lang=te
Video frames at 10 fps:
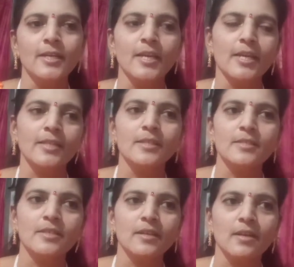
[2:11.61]
నేనైతే
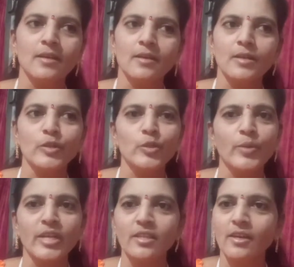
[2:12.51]
చిన్నగా యూట్యూబ్
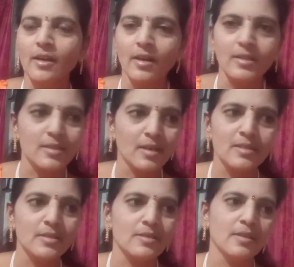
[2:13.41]
అనేది ఇంకా అలా స్టార్ట్
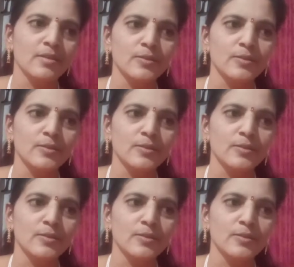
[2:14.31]
చేశాను